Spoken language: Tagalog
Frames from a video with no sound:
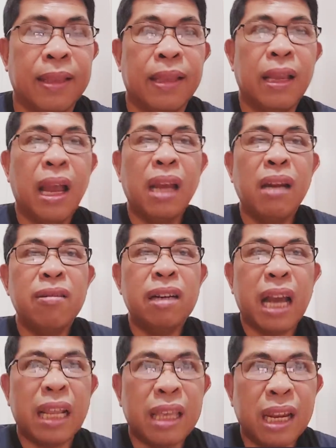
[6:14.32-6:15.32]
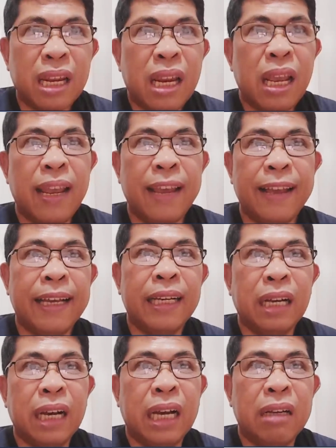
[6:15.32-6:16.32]
Ganon katindi ang
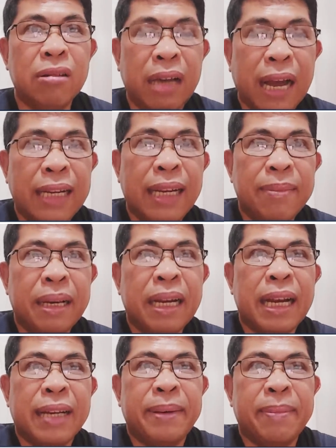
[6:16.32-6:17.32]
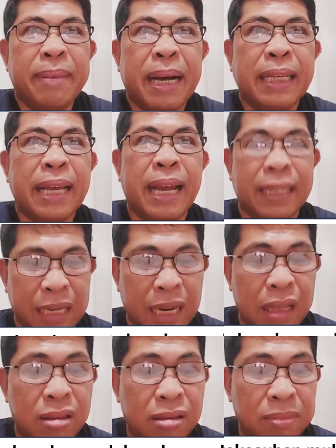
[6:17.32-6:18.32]
uh, ugali mga kababayan
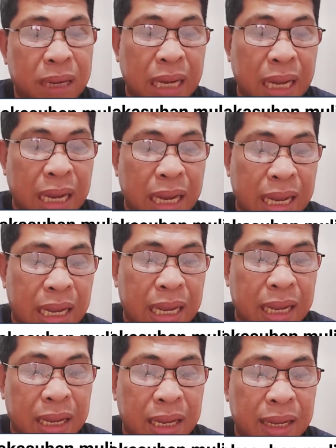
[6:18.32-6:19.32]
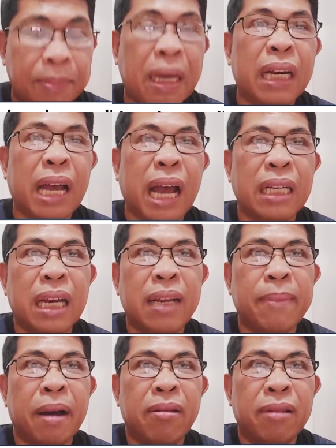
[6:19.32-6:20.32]
nitong mga barkada ni
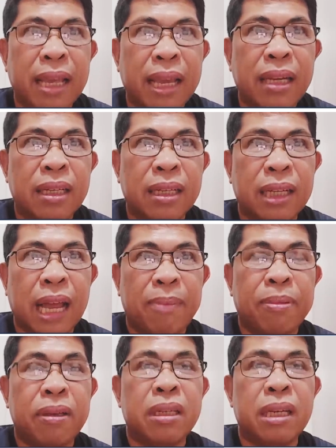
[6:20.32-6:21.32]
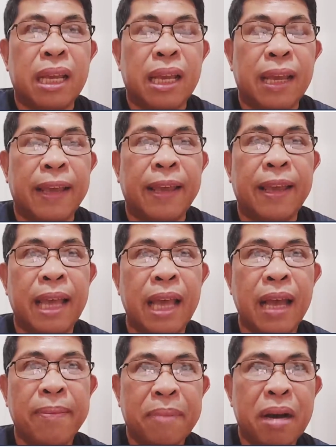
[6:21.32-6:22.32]
Maudigs tapos ni
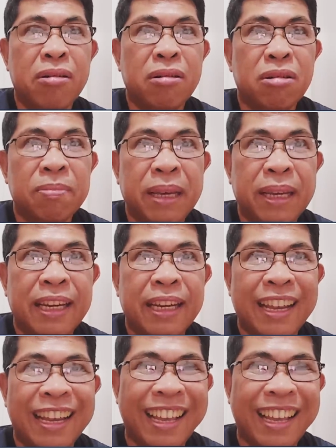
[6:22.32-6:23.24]
Mau Robin.